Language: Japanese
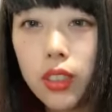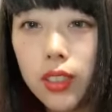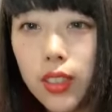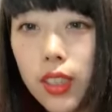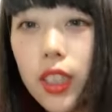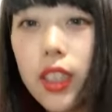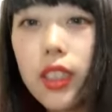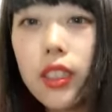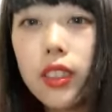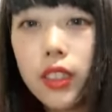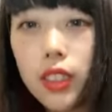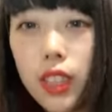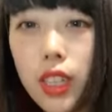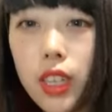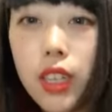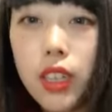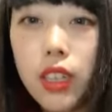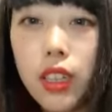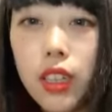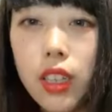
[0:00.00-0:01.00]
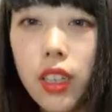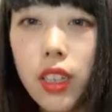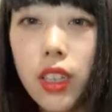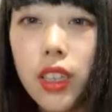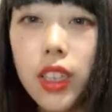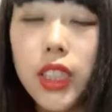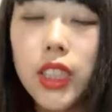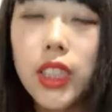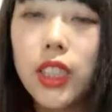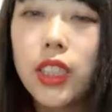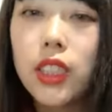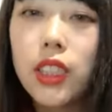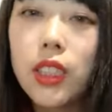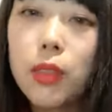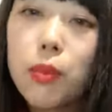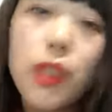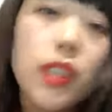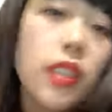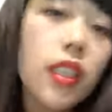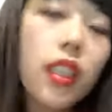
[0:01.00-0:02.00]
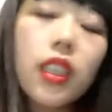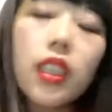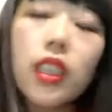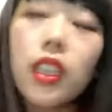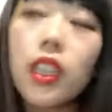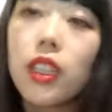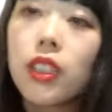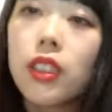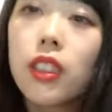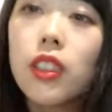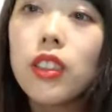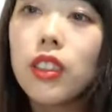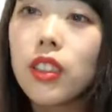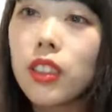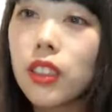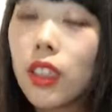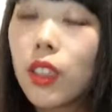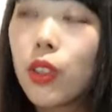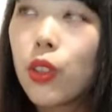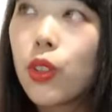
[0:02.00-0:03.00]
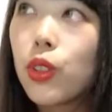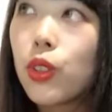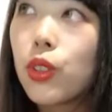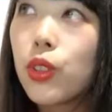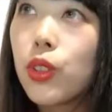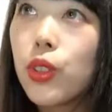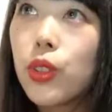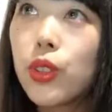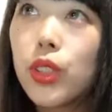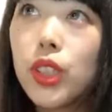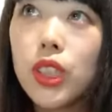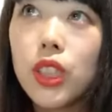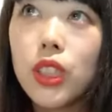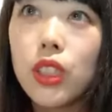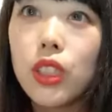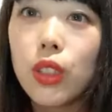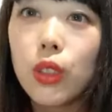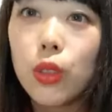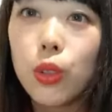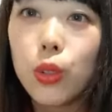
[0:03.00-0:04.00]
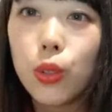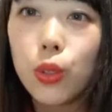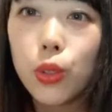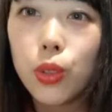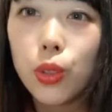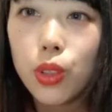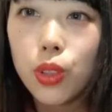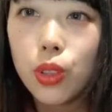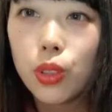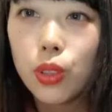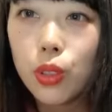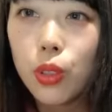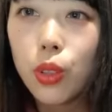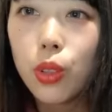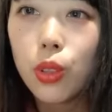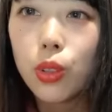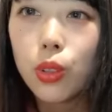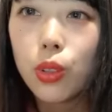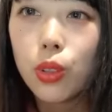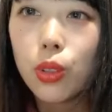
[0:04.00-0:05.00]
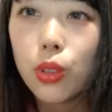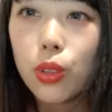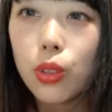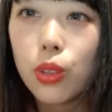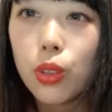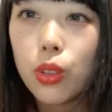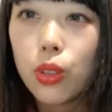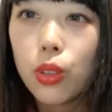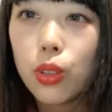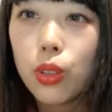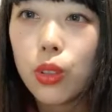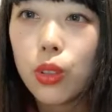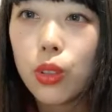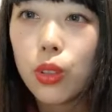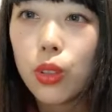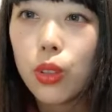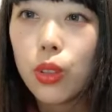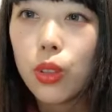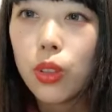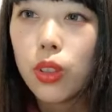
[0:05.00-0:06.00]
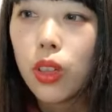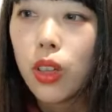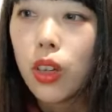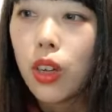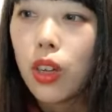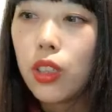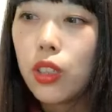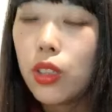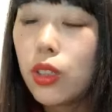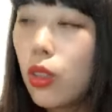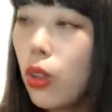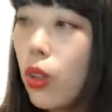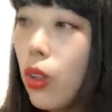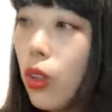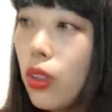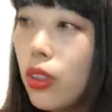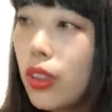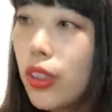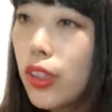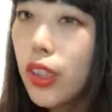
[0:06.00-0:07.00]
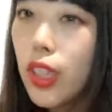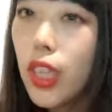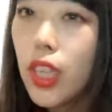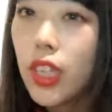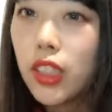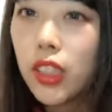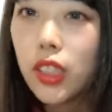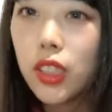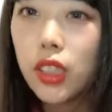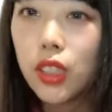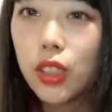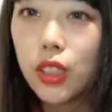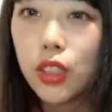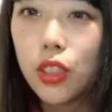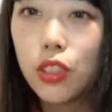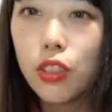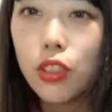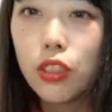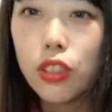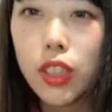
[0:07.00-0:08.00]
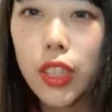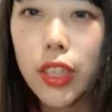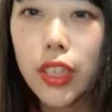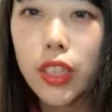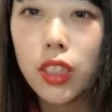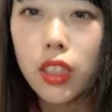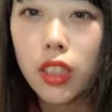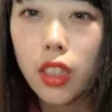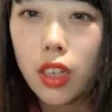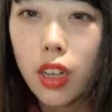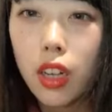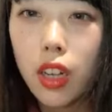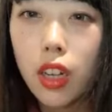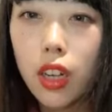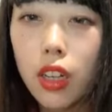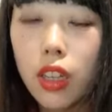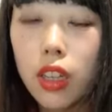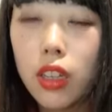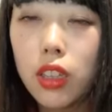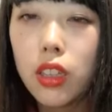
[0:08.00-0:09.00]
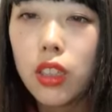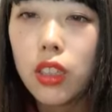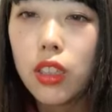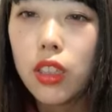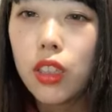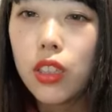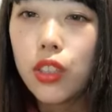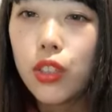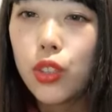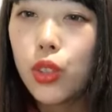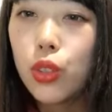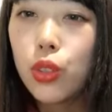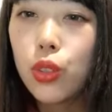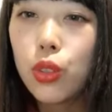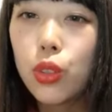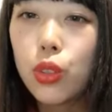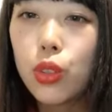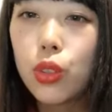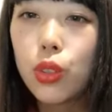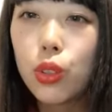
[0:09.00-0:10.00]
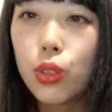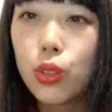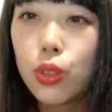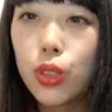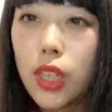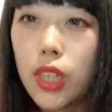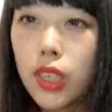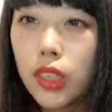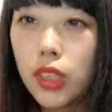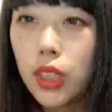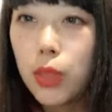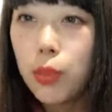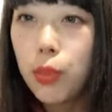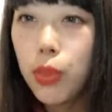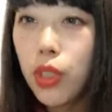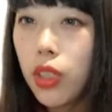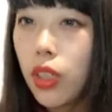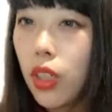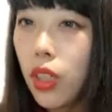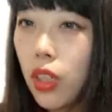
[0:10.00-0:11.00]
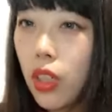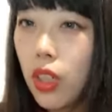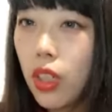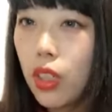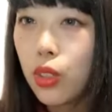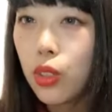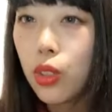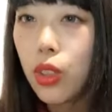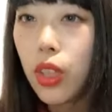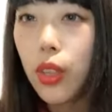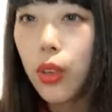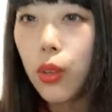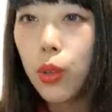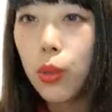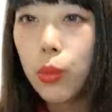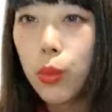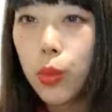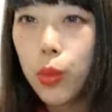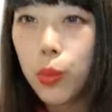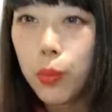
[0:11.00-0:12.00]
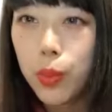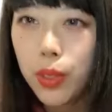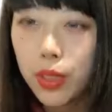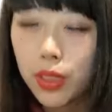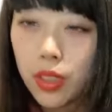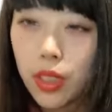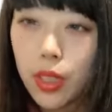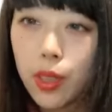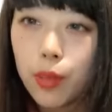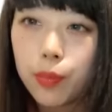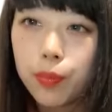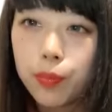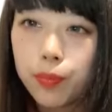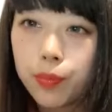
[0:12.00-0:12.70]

チャレンジで1日目さっきやったんですけど正直なところを言うとそんなにきつくないからちょっと増やしてもいいかなって思いますね。